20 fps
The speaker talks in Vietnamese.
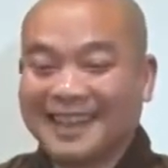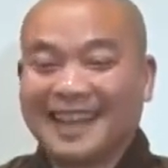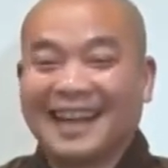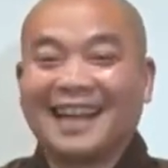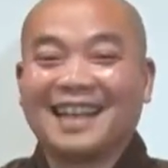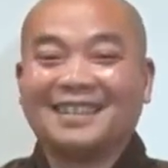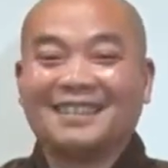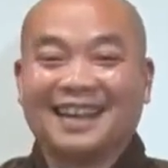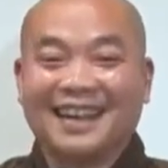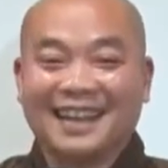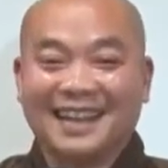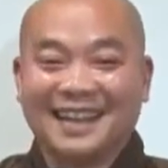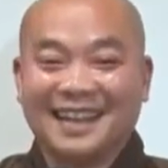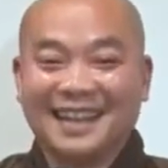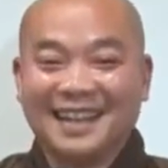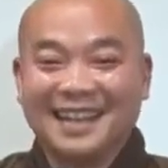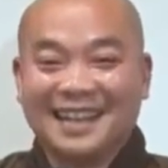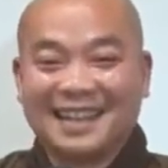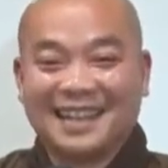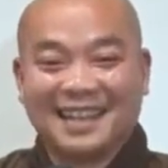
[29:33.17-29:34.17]
chắc hạn như vậy
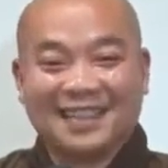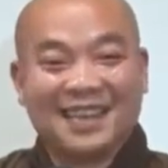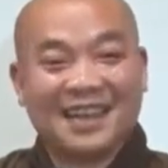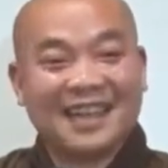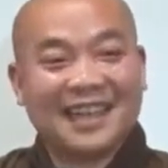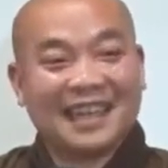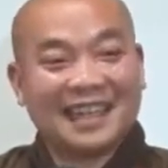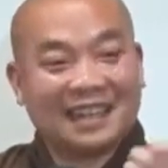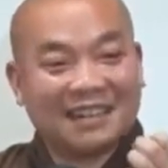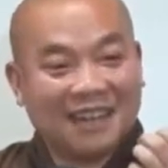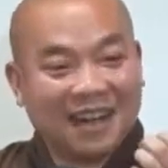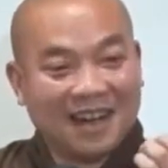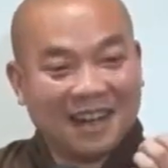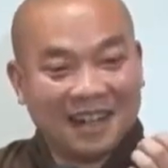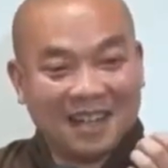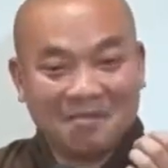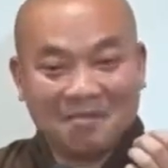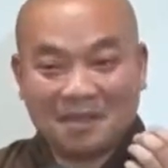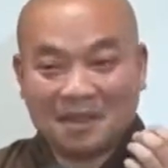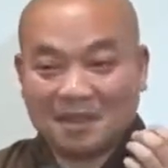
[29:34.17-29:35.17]
thì có cách nào đó
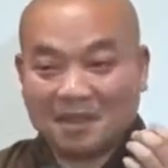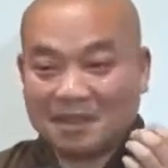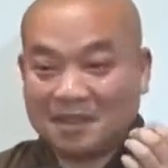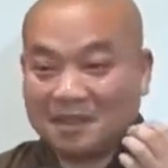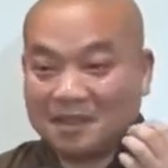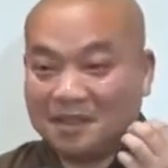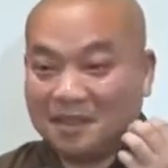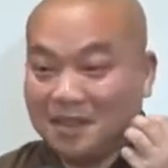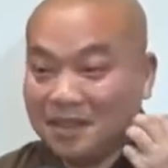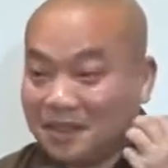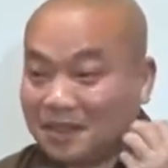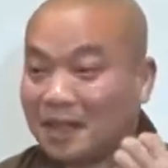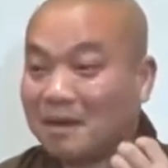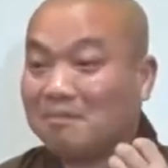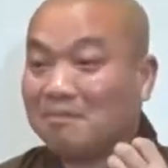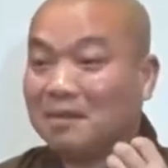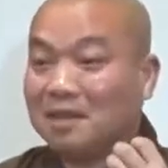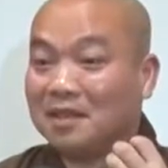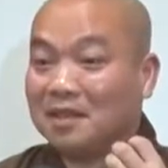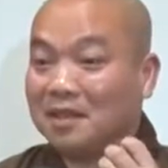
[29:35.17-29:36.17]
để mình giữ
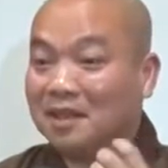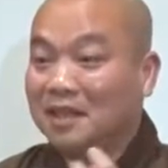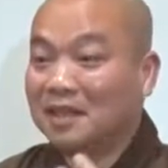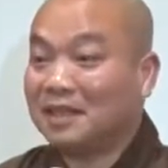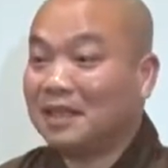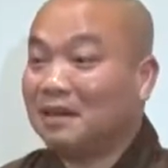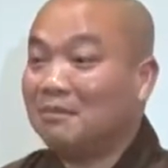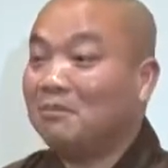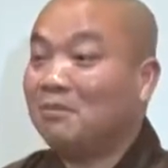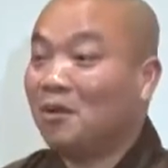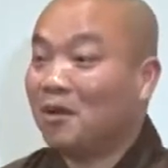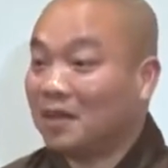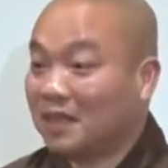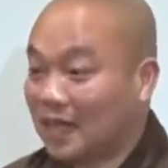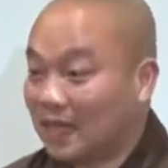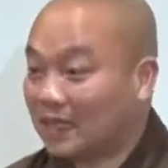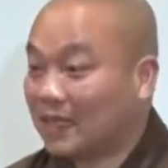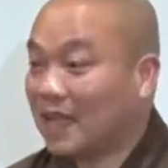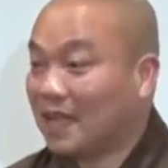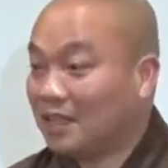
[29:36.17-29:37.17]
tâm mình ở trong một cái
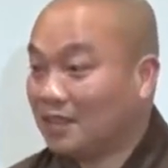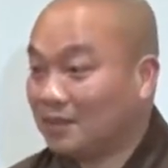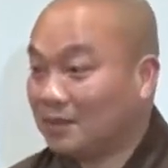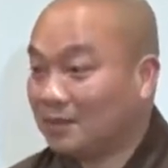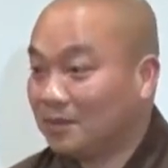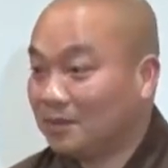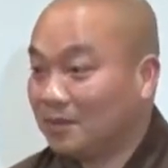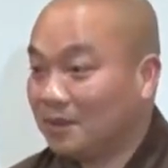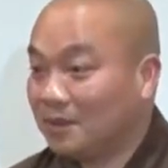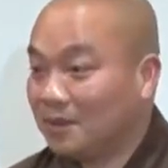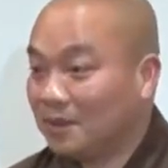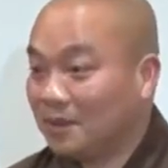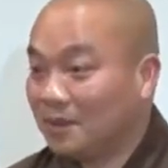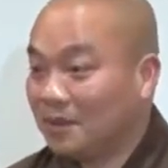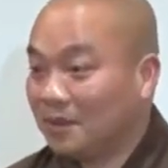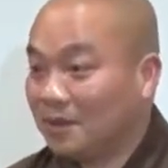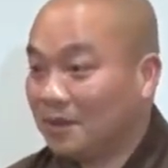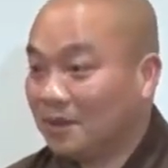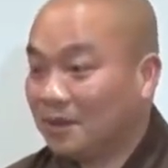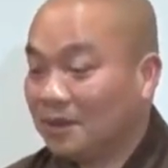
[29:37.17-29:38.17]
trạng thái xúc
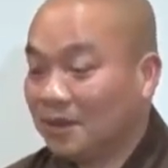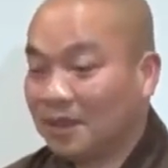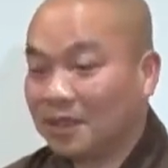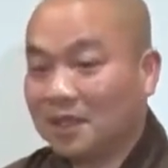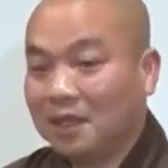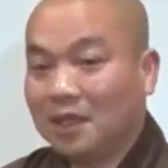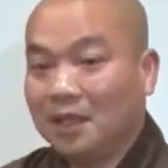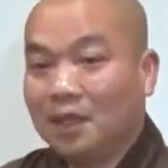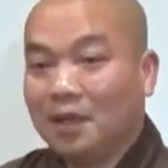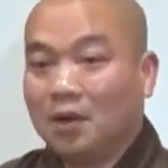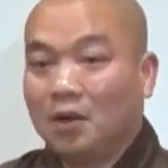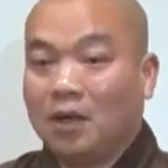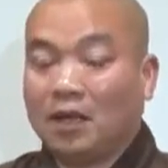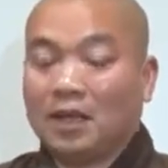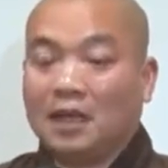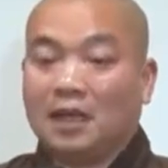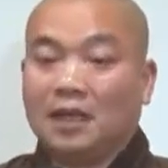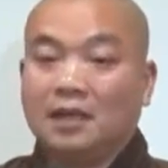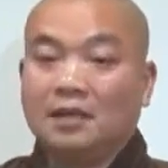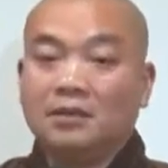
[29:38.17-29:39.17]
à,
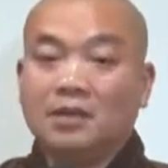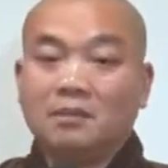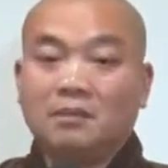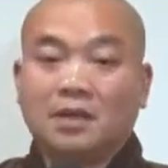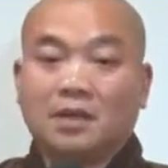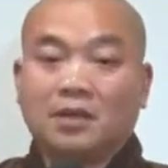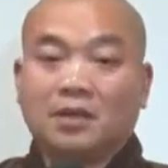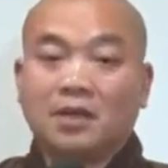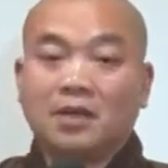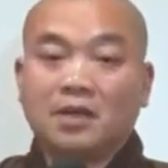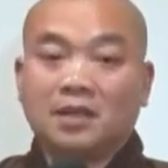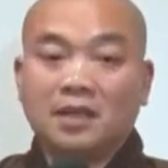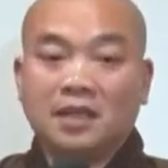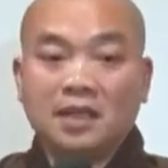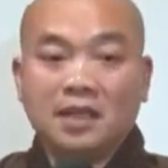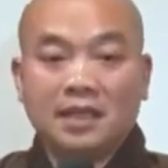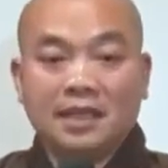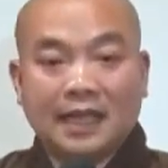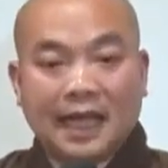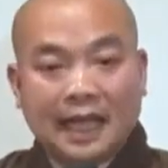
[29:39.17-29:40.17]
hoặc là nếu như mình có
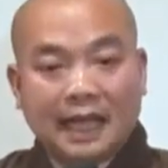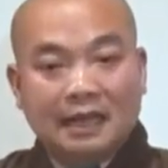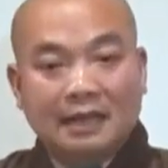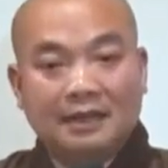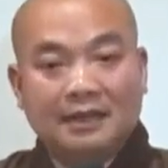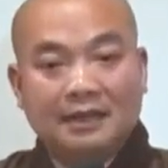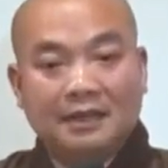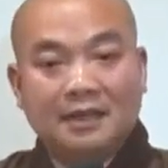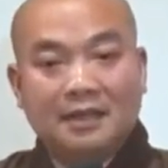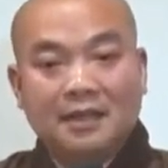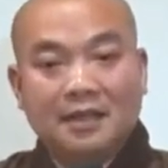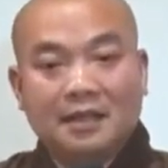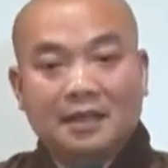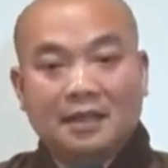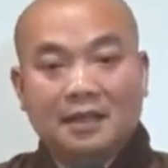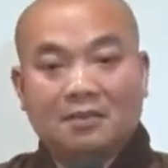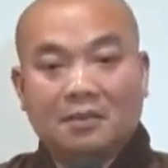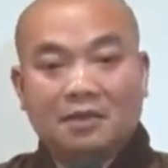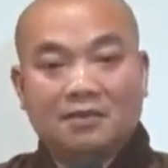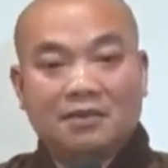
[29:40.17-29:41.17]
trí thắng được
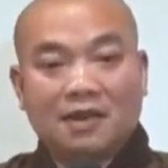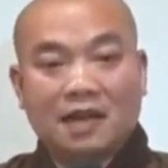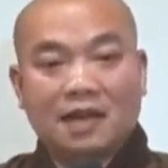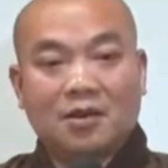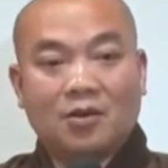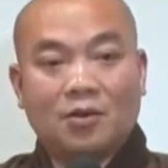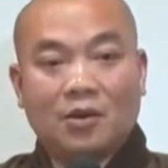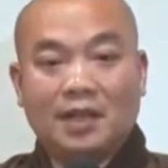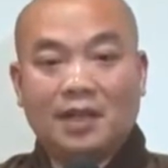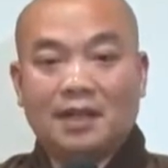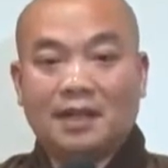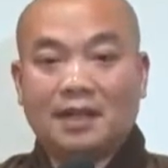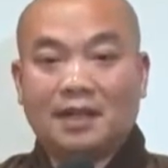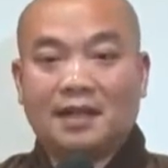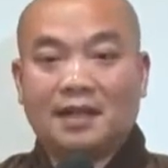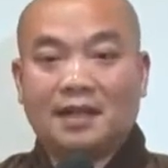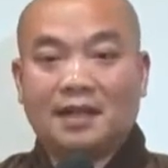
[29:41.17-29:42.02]
thì mình phát nguyện